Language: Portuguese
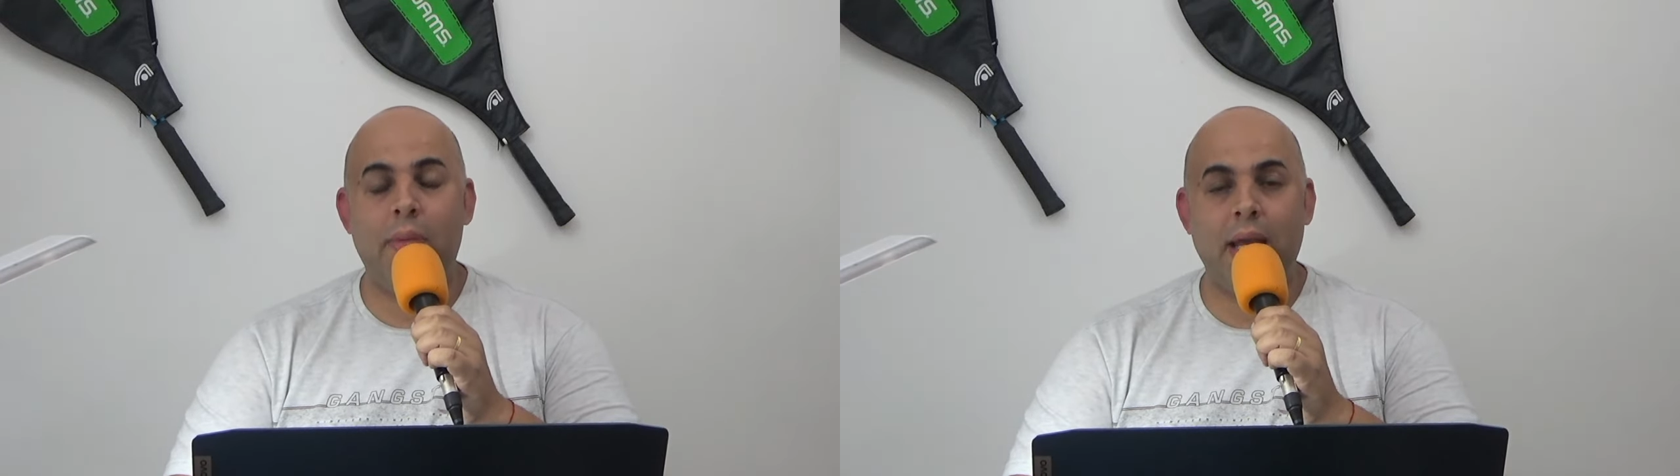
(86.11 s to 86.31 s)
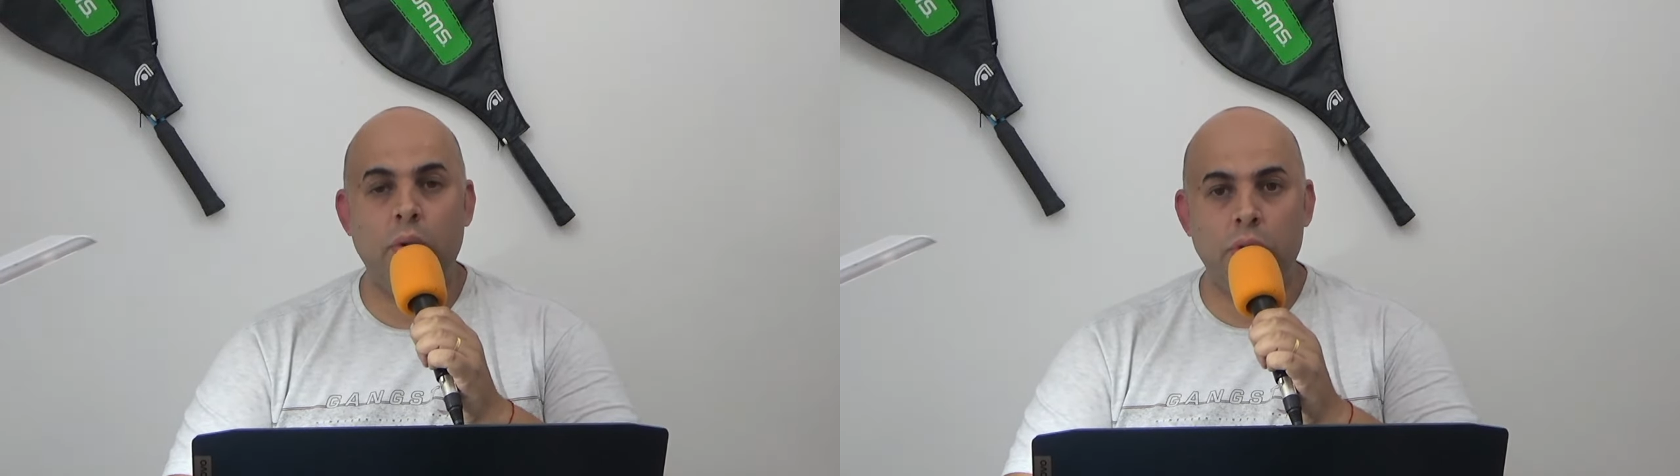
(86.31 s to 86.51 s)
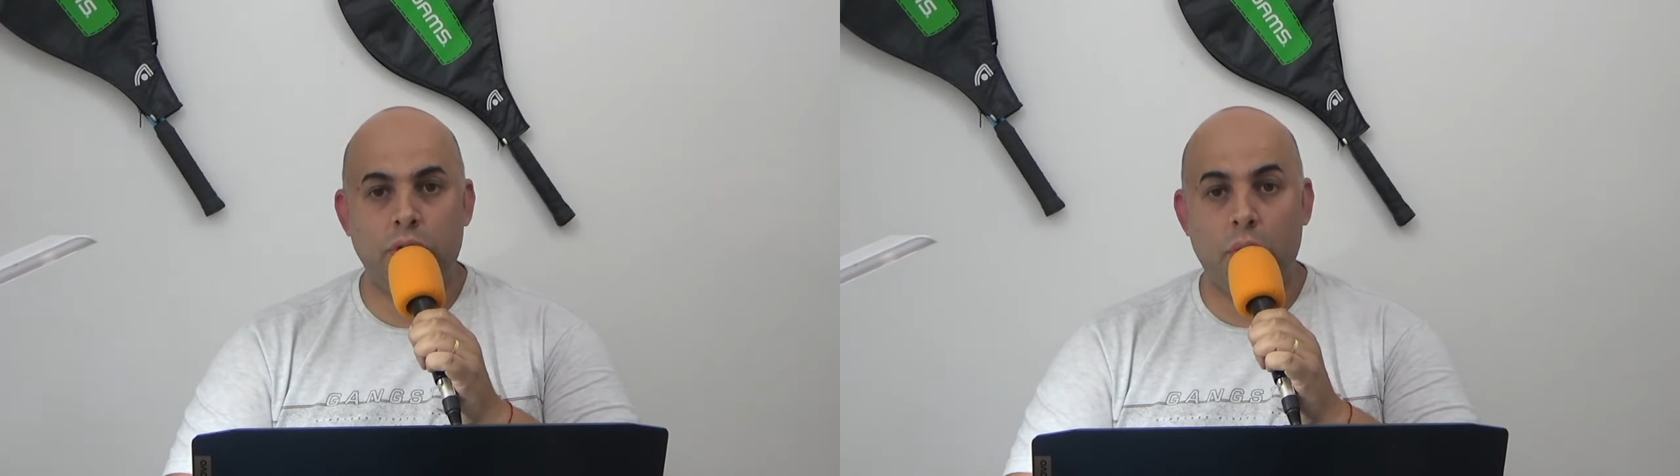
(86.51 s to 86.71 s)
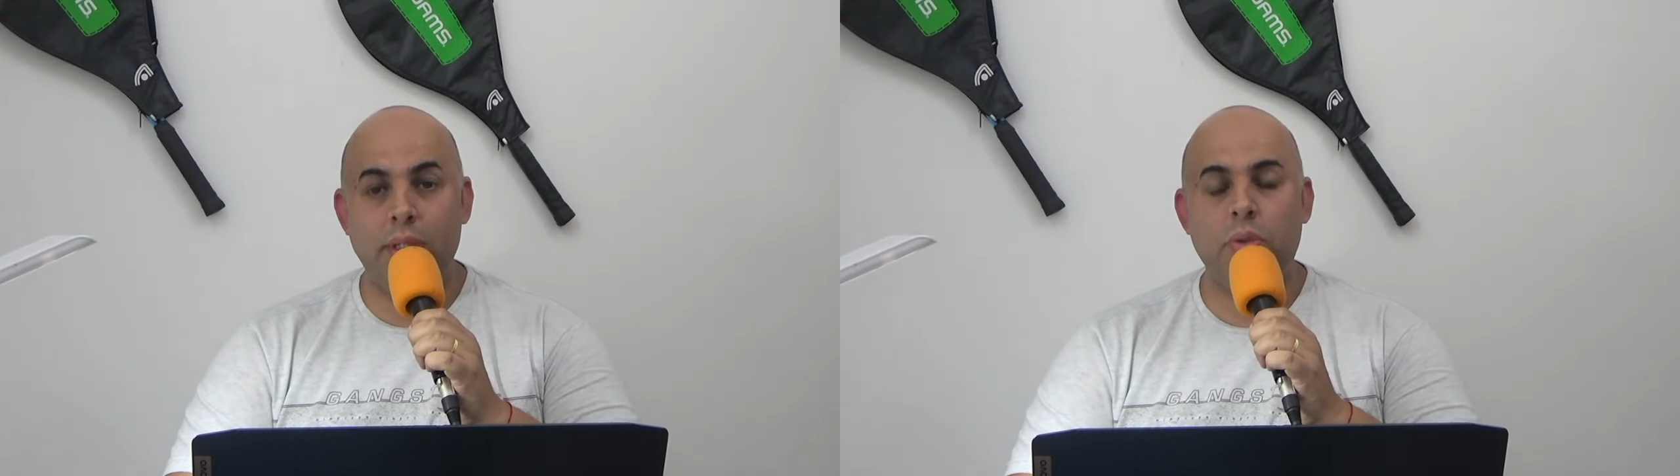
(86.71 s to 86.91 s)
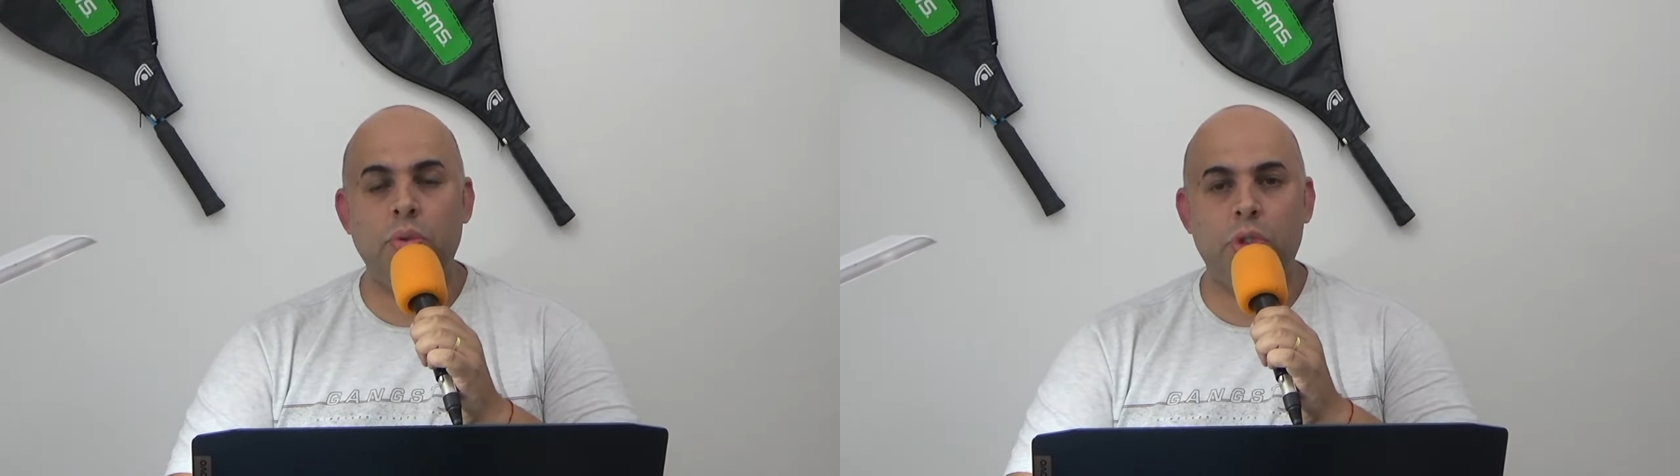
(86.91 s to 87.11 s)
maiúsculo e
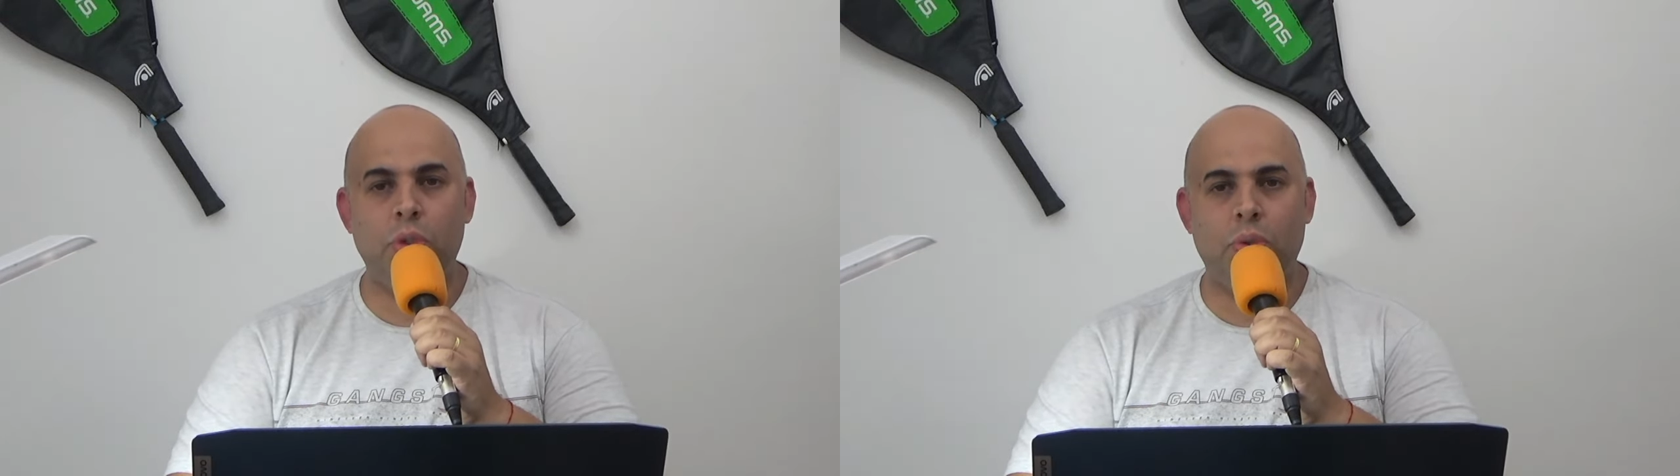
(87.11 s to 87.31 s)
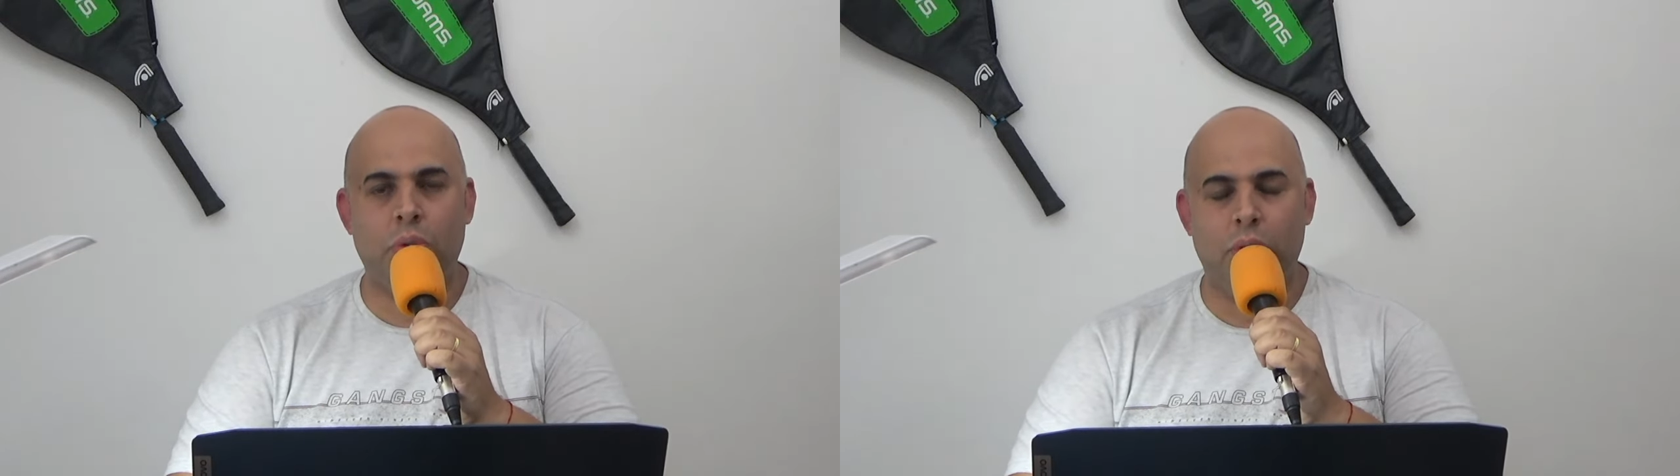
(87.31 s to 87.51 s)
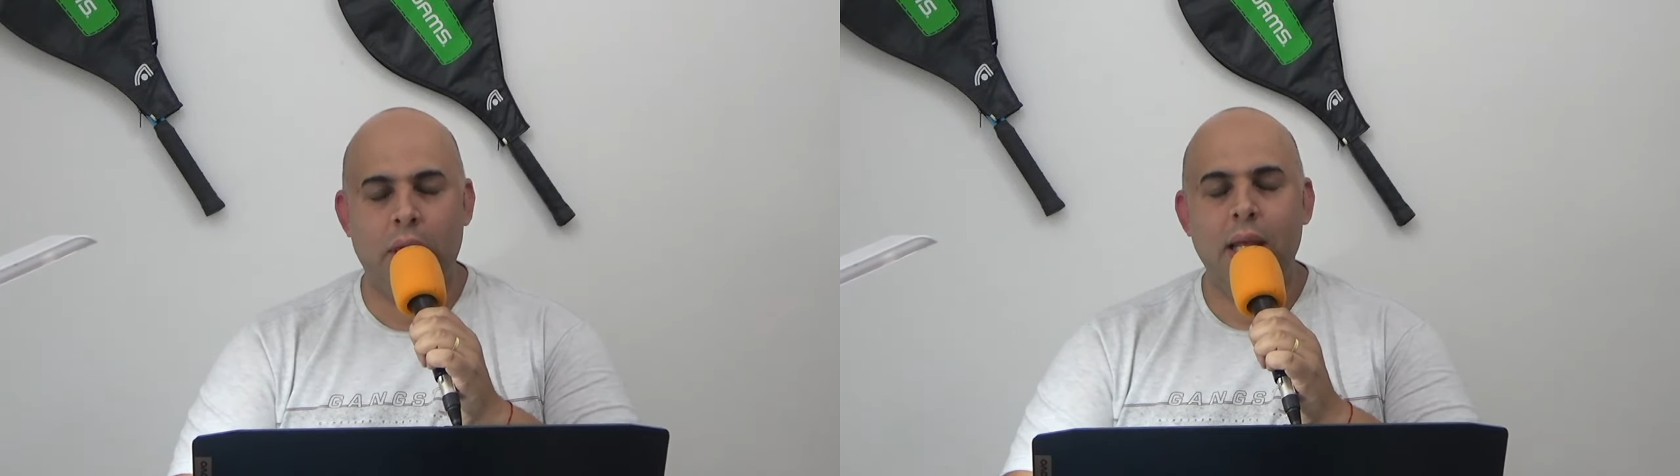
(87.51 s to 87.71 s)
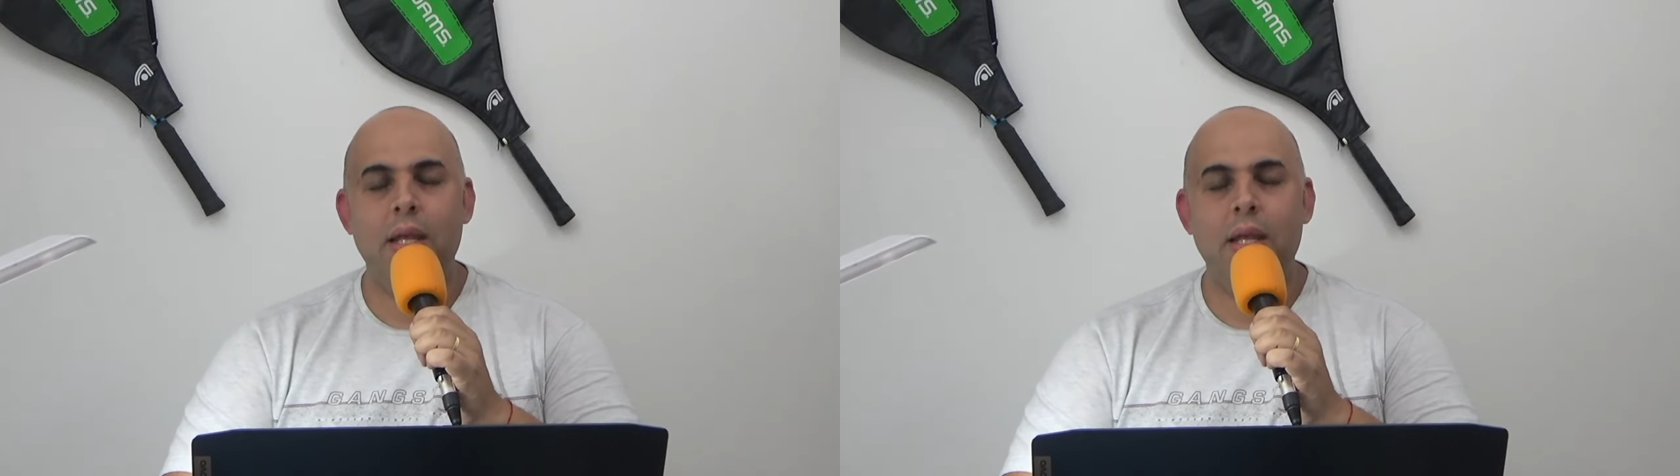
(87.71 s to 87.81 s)
tudo junto.